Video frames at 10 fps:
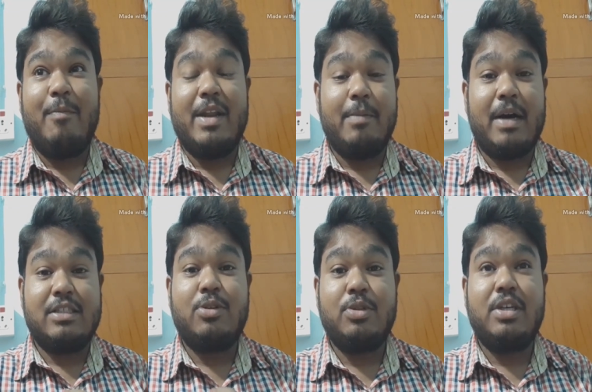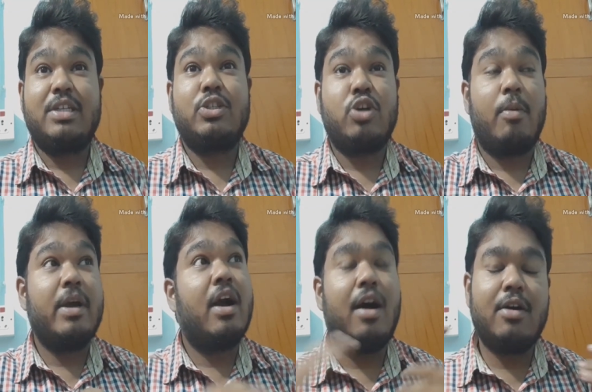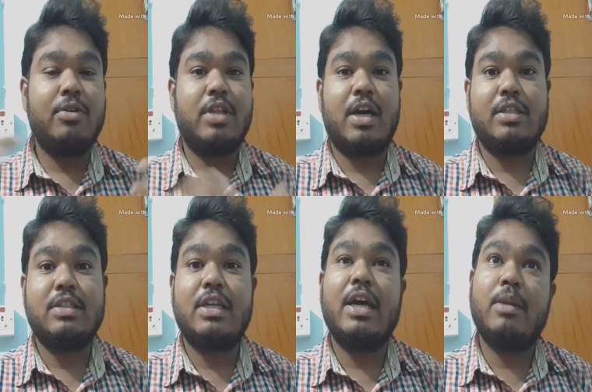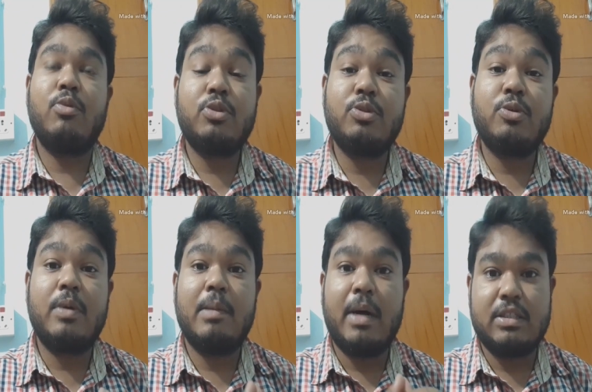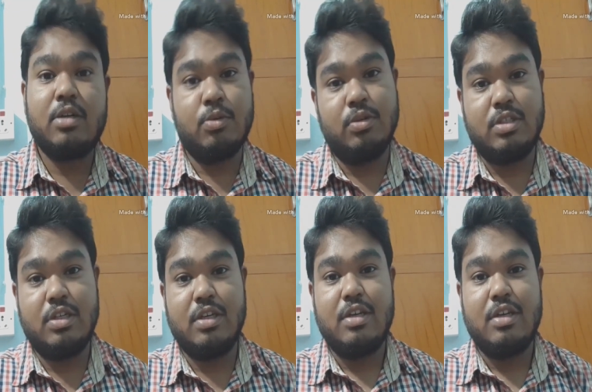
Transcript: মানে বাজার করতে গেছি সবাই হাঁ করে তাকাচ্ছে যে এরা এর মধ্যেও মানে বাজার করছে